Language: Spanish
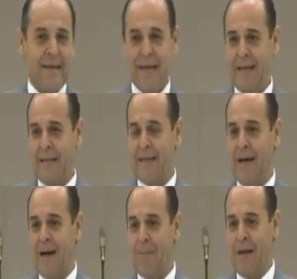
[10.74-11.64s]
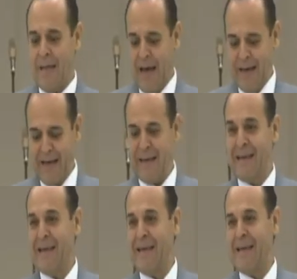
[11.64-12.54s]
Qué linda mañana
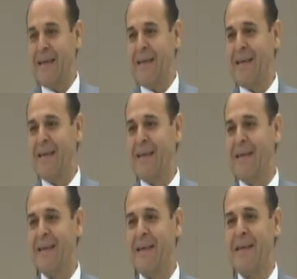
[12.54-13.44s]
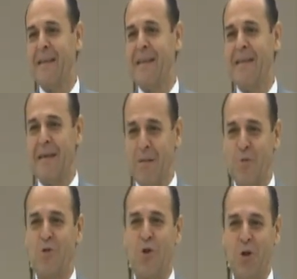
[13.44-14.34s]
que
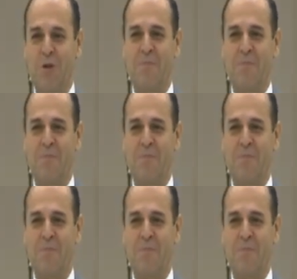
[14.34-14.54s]
tenemos hoy.